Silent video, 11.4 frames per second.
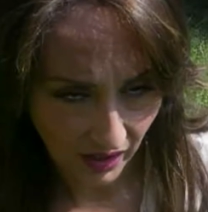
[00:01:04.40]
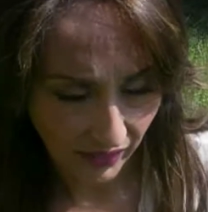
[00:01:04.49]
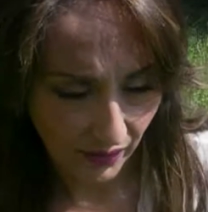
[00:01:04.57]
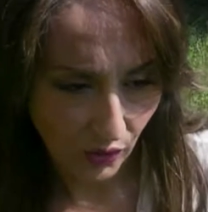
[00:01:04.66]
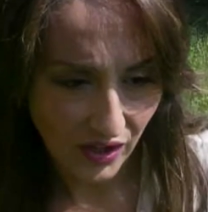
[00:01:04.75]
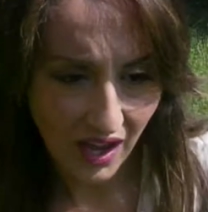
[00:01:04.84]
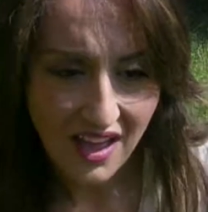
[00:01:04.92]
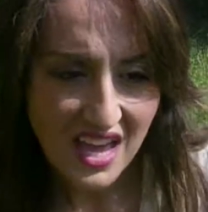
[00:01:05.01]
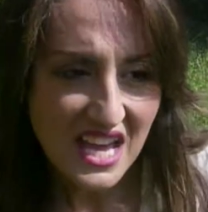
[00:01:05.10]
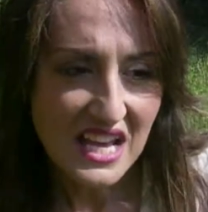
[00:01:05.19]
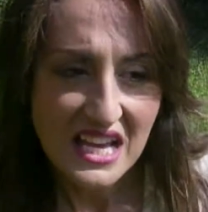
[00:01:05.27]
de que huele a cebolla
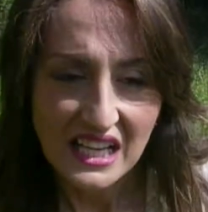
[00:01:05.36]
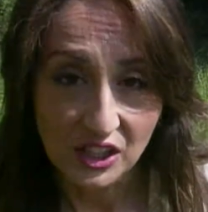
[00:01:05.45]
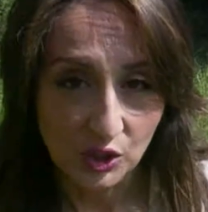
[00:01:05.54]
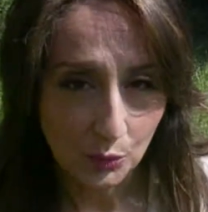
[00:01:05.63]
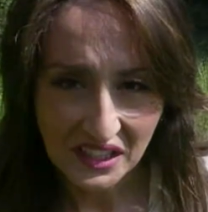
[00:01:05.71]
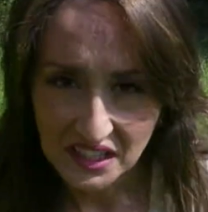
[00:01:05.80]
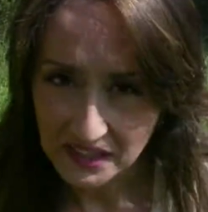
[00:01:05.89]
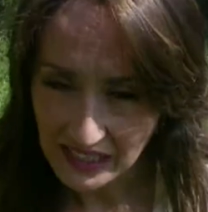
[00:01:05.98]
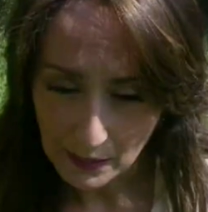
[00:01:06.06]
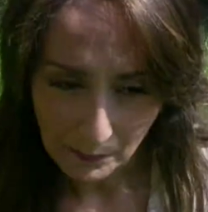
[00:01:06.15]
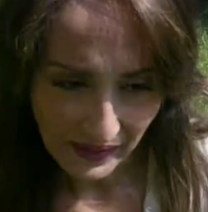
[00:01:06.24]
y no
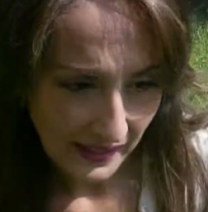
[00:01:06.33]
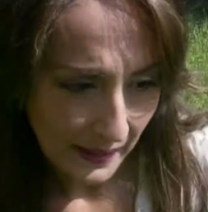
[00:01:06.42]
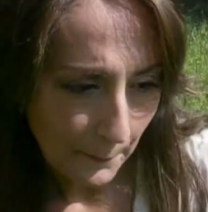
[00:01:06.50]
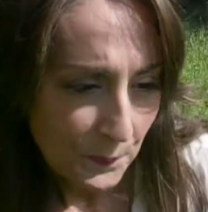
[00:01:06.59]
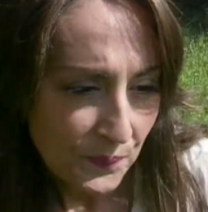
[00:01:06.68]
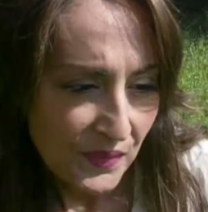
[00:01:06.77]
merece la pena.